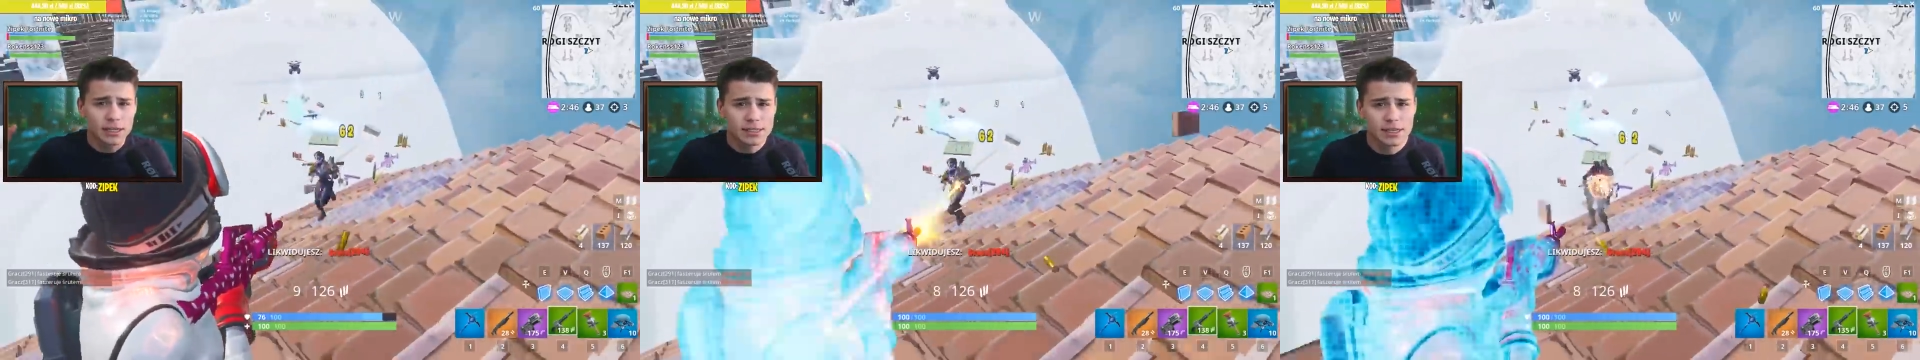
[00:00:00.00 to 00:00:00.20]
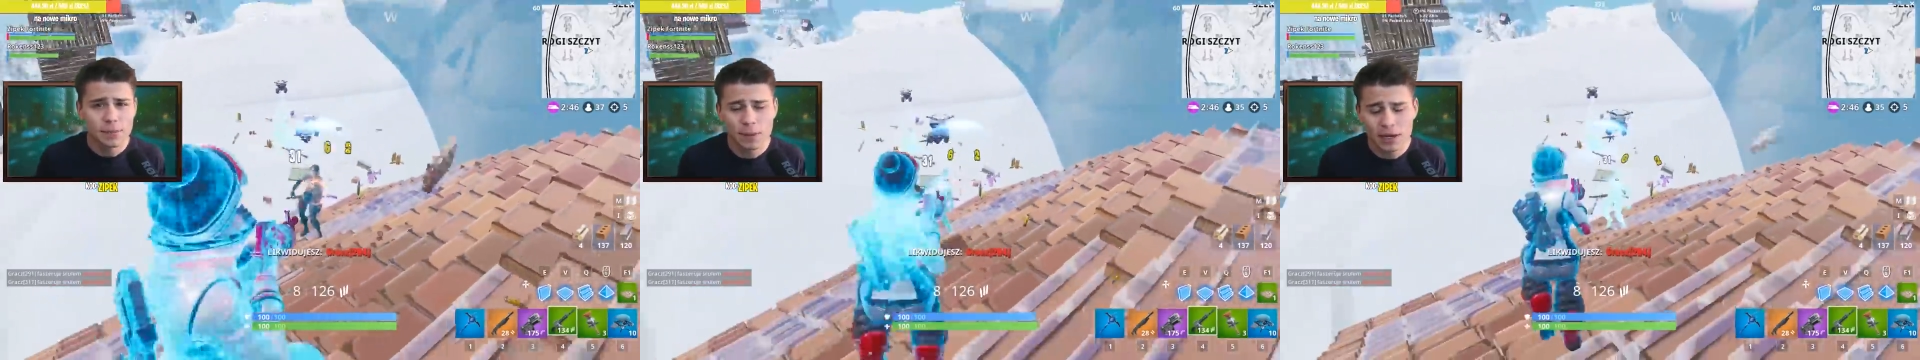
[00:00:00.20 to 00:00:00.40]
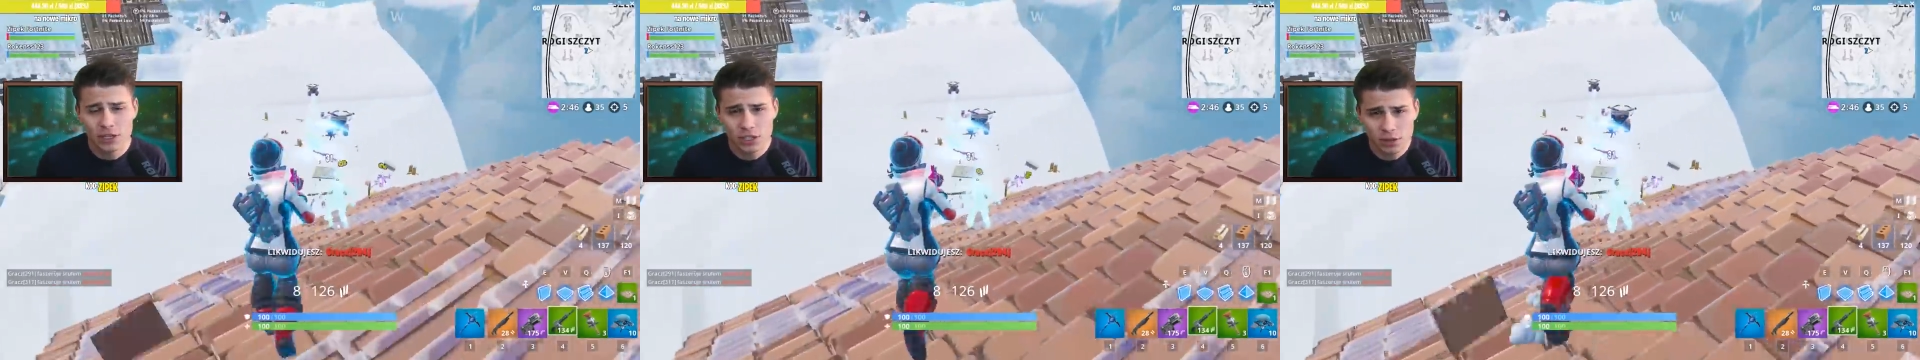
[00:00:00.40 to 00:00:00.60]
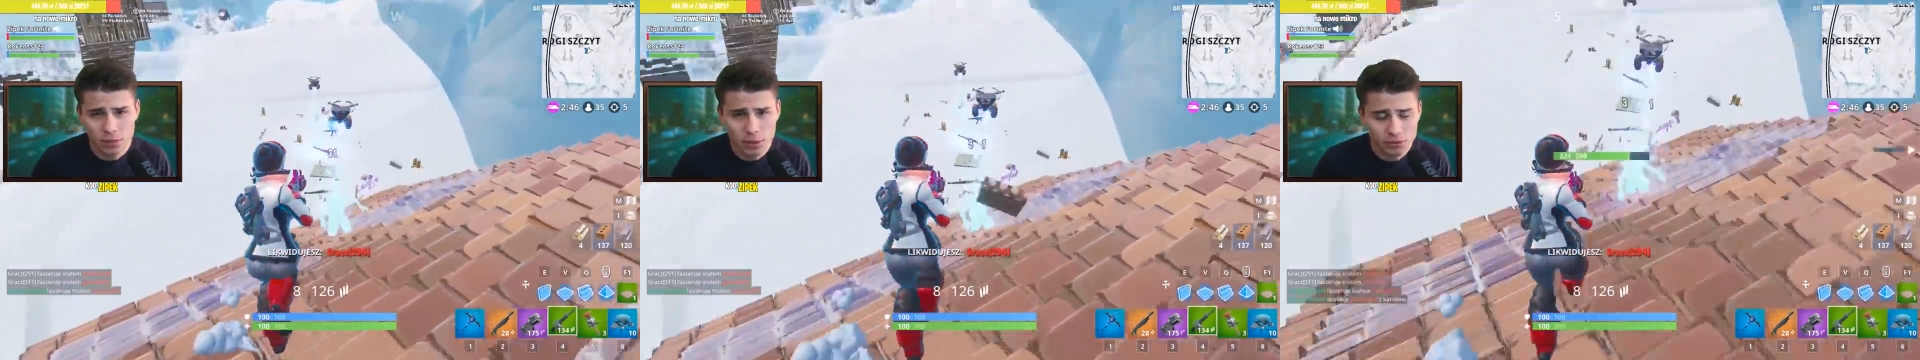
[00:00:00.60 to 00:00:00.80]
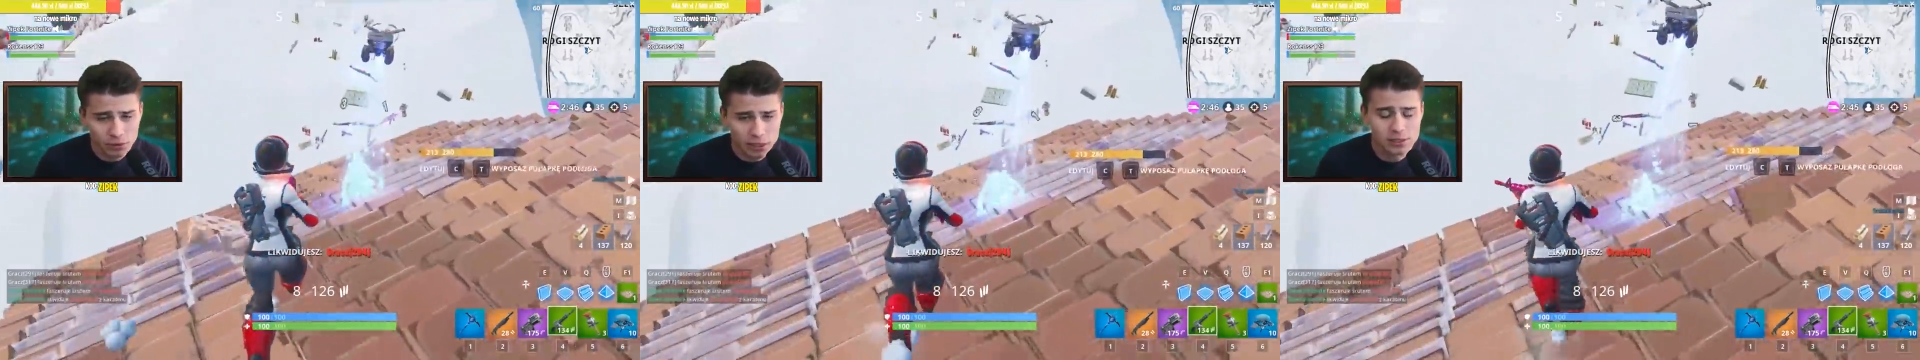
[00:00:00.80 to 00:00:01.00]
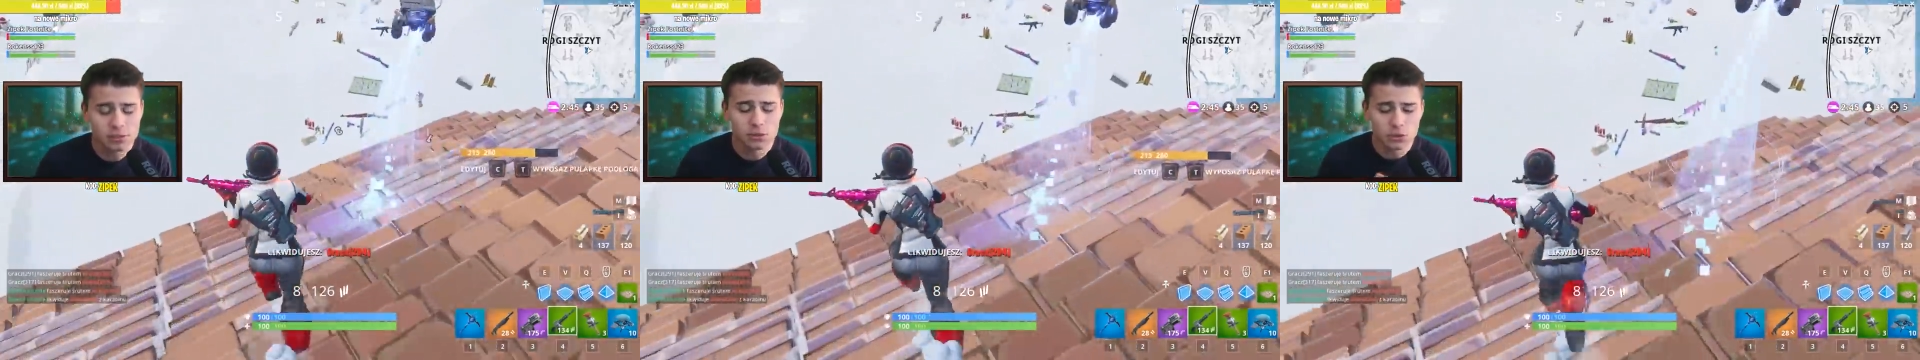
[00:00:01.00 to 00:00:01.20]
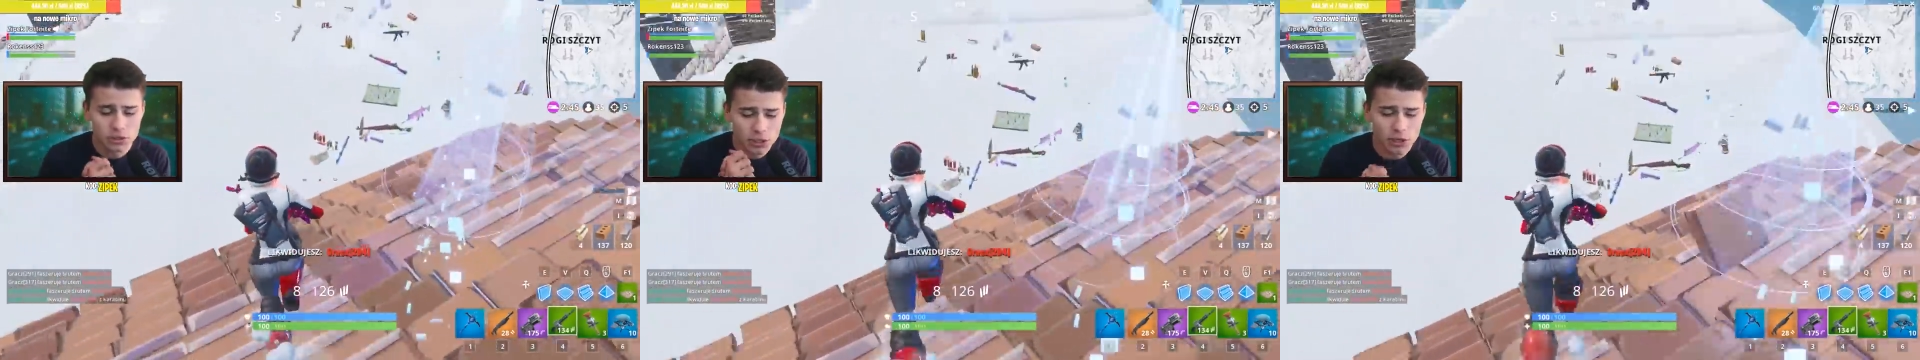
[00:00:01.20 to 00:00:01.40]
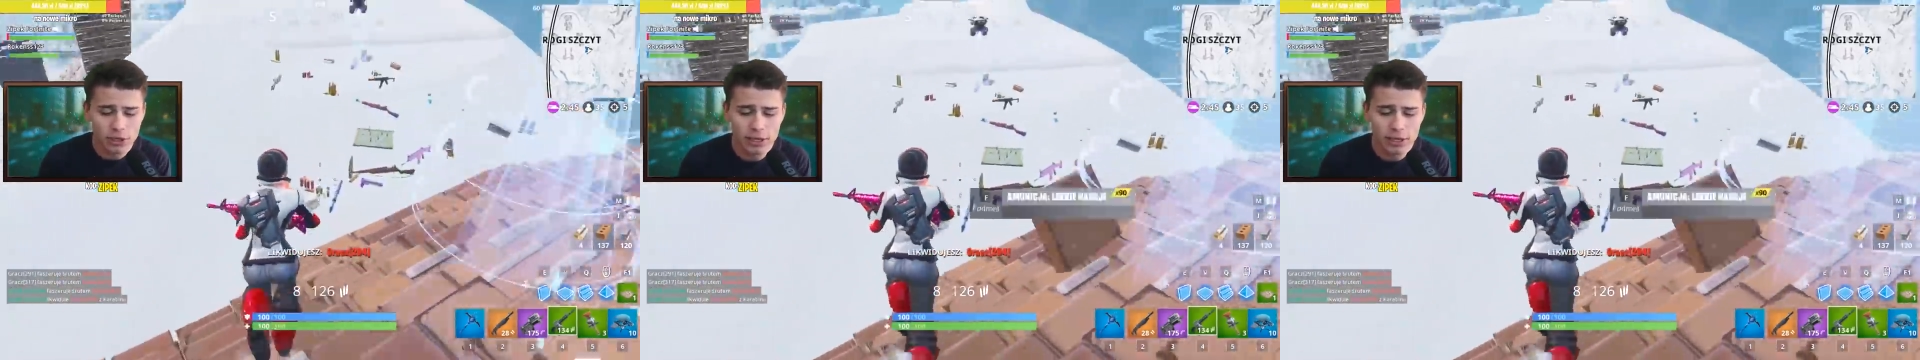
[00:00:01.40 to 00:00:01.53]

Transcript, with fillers: zapraszam was już do